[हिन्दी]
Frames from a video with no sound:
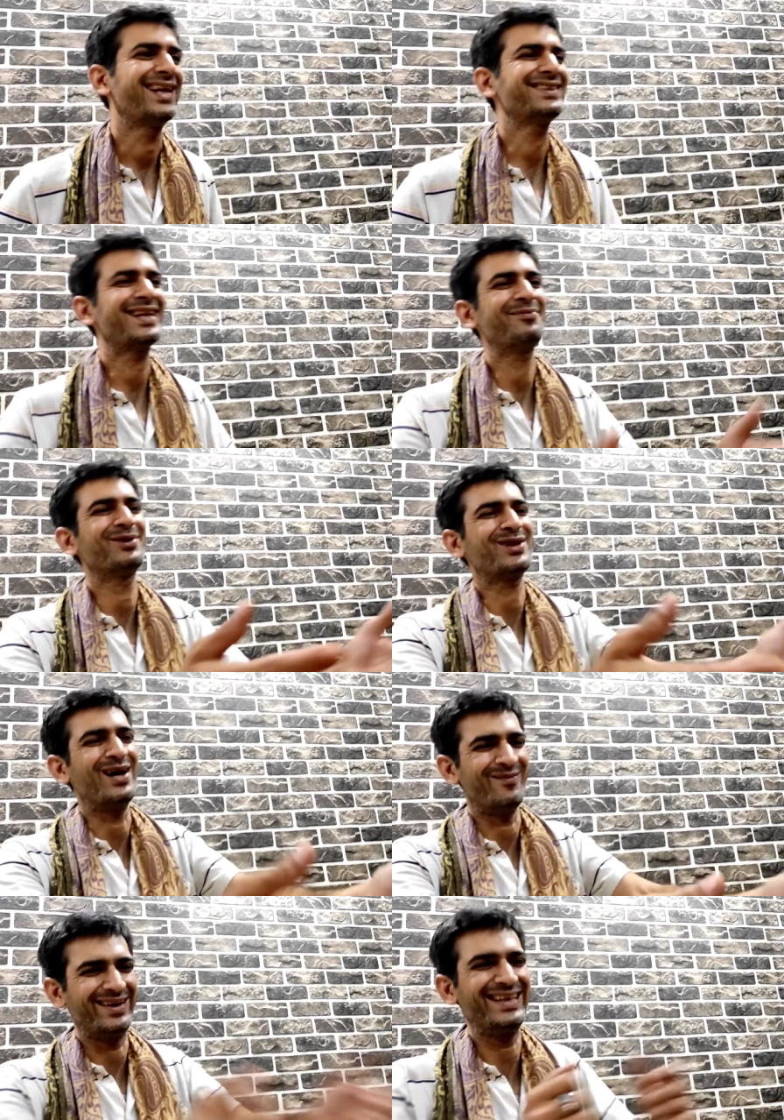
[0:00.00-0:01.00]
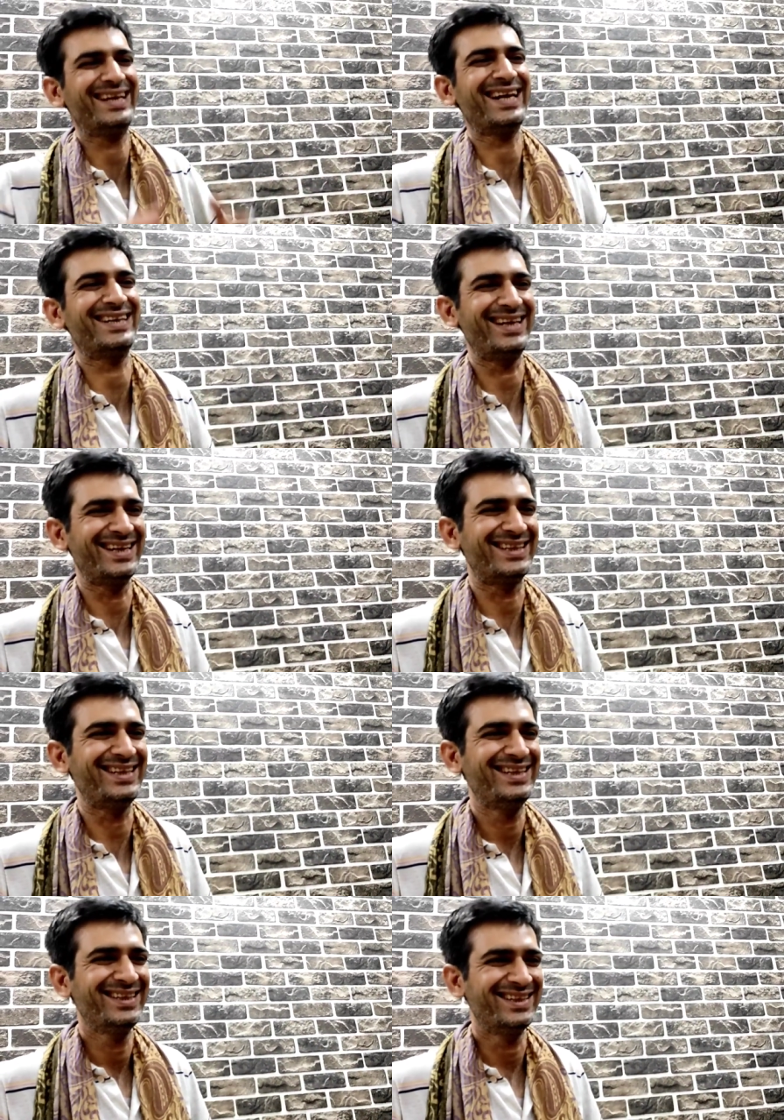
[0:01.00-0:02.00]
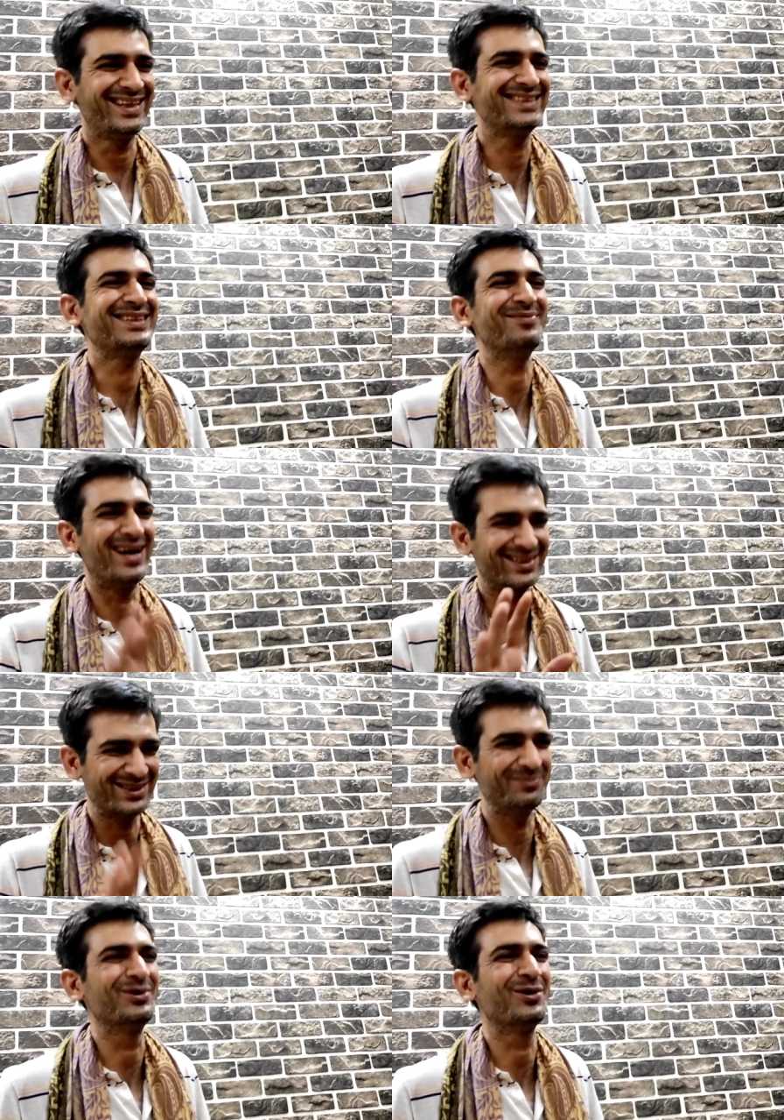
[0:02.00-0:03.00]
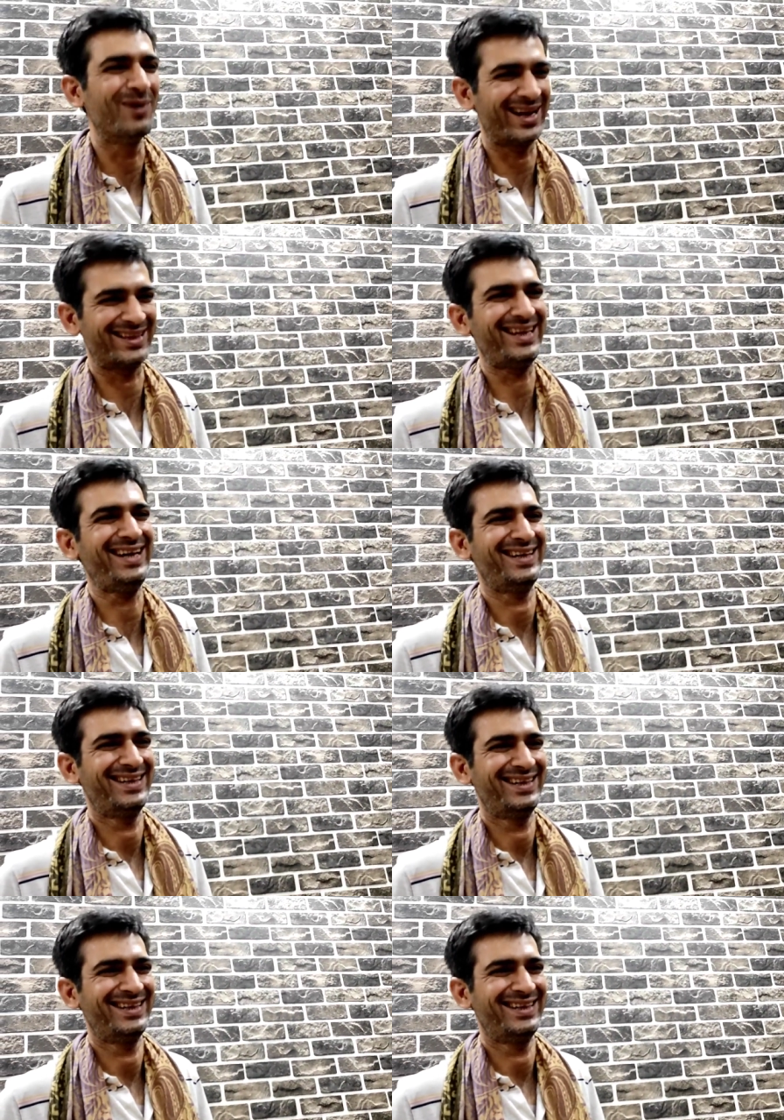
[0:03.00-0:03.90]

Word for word: अरे सर वो तो हम ही ने कह दी थी देसी भांग से भूख बढ़ाता है